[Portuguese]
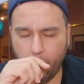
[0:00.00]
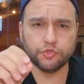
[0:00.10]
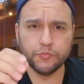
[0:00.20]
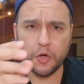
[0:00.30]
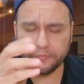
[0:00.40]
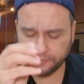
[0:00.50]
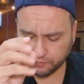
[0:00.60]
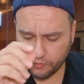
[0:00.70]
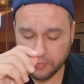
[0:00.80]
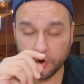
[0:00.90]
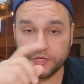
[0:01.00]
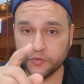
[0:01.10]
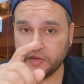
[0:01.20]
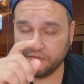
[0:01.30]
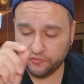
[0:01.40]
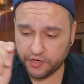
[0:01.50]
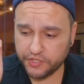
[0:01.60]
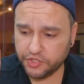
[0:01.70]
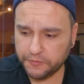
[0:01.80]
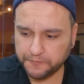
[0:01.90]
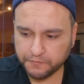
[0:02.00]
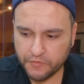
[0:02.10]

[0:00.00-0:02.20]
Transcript: Muito bom. Molinho bem forte,